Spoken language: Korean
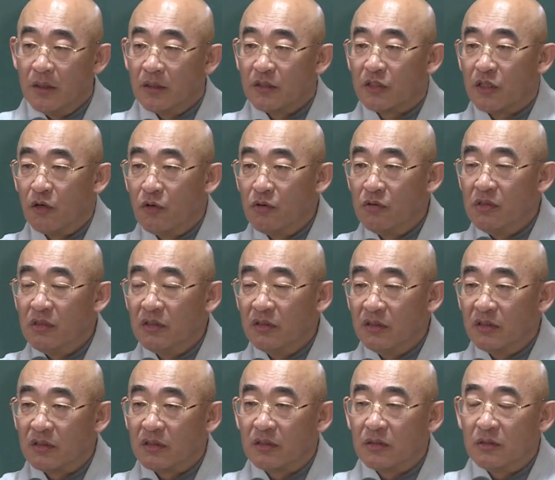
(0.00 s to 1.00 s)

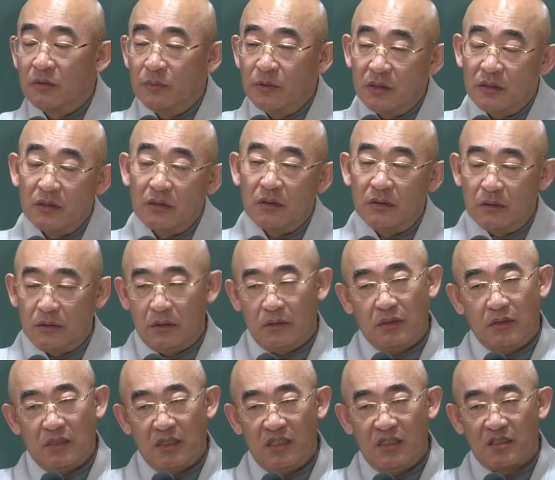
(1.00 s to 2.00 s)
저울눈 꿈을
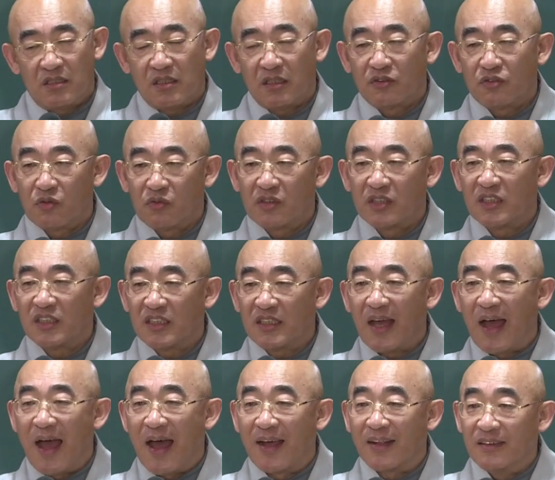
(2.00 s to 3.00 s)
어, 일체 속이지
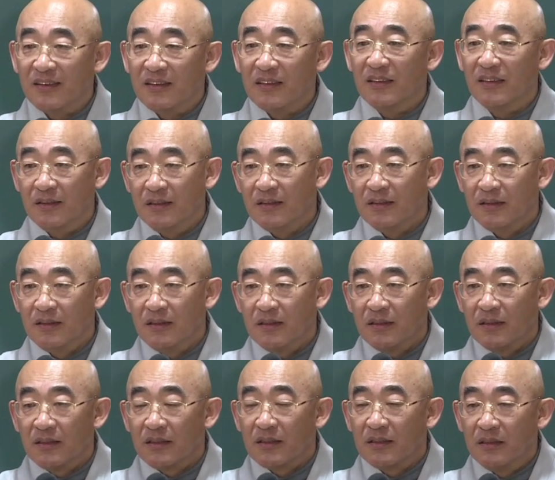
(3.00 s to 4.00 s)
않는
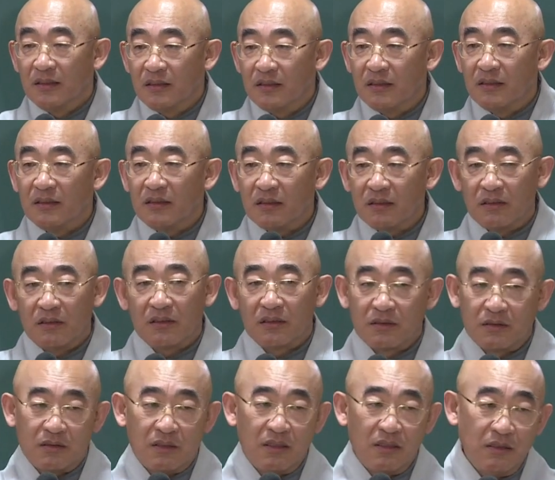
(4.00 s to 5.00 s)
그런
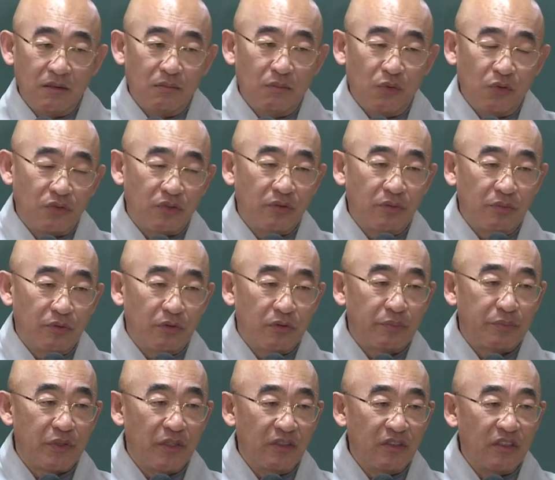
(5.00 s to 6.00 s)
어떤 모습으로
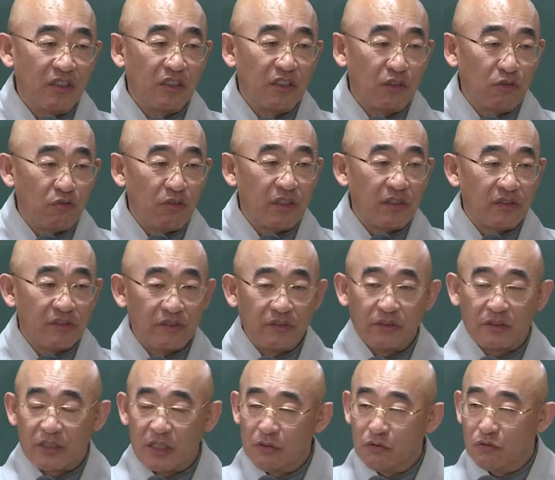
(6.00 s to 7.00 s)
변형이 돼서
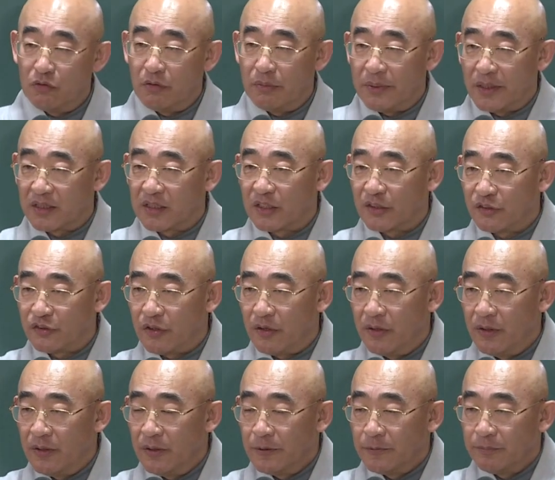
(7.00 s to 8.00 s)
대우를 받았죠.
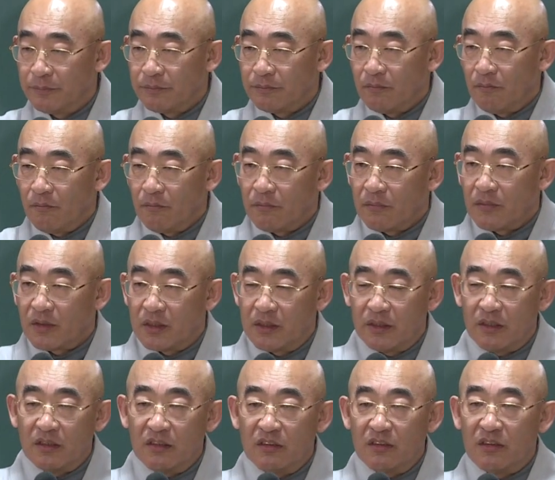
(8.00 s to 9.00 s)

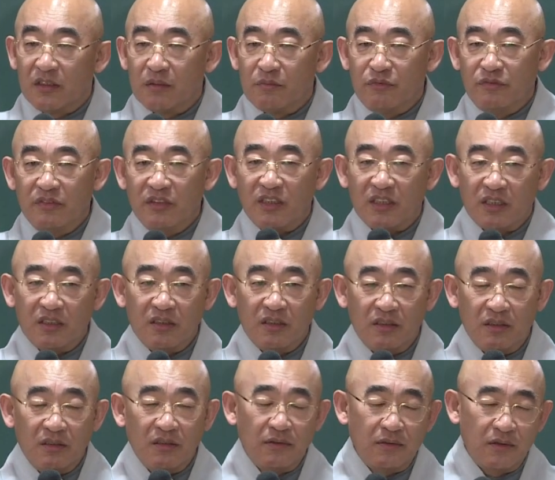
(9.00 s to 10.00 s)
그랬는데
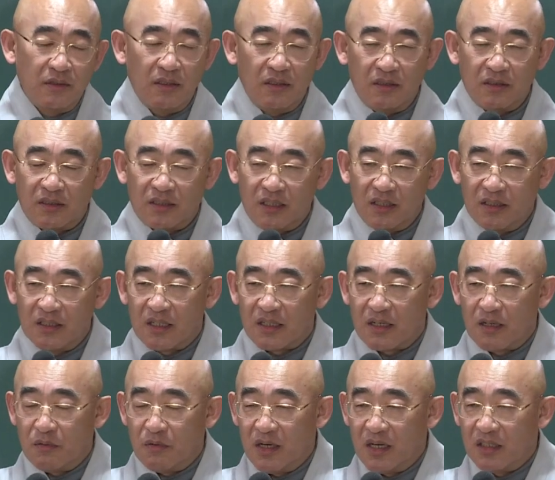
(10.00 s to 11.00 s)
문제는 어, 제
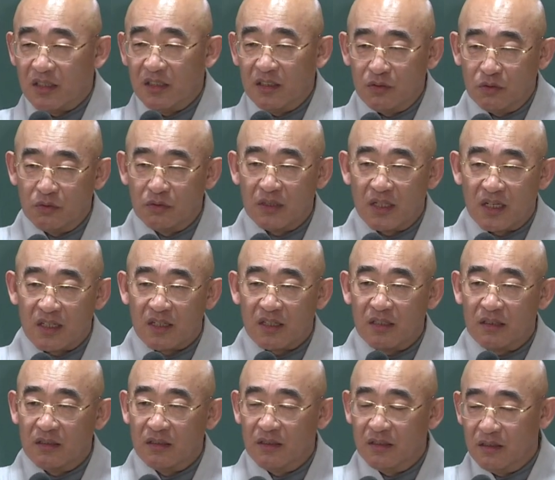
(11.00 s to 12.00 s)
나라 왕이
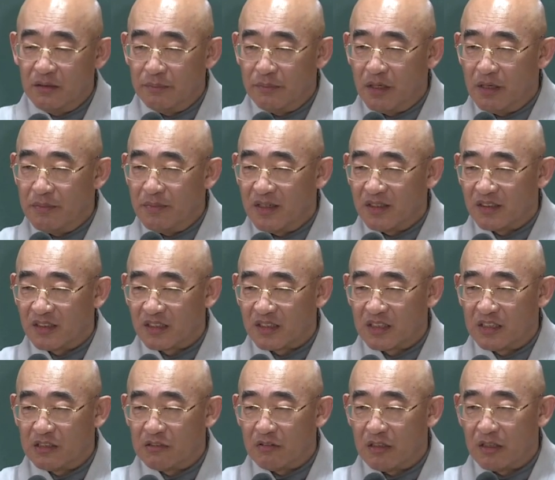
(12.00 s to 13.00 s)
노나라를 어,
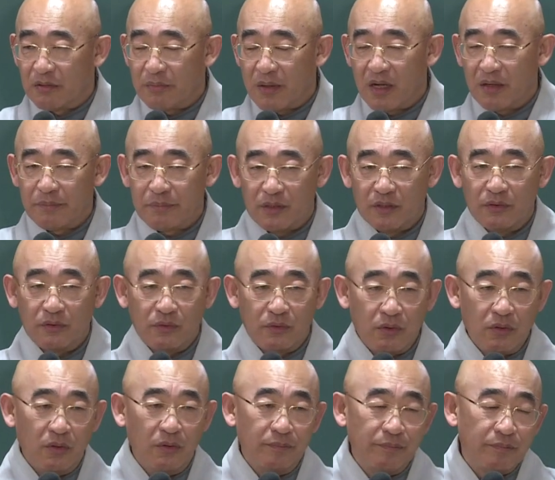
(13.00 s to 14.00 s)
멸망시키기 위한
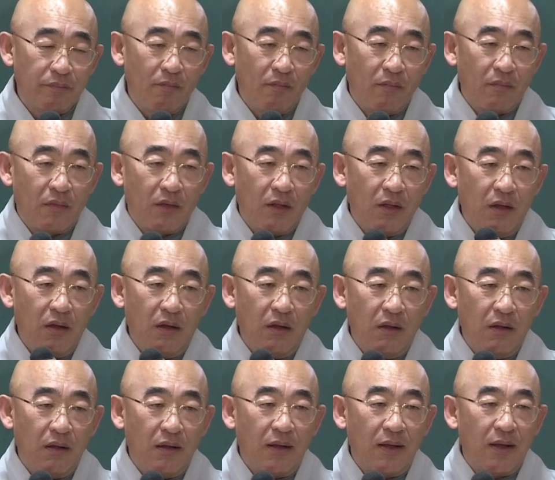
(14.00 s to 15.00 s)
방편으로
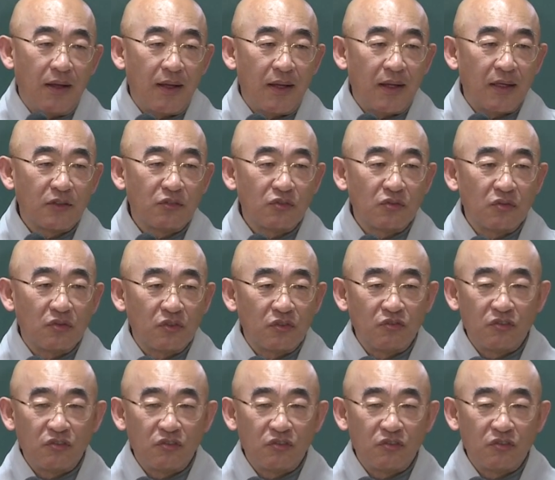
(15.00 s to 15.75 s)
어, 아주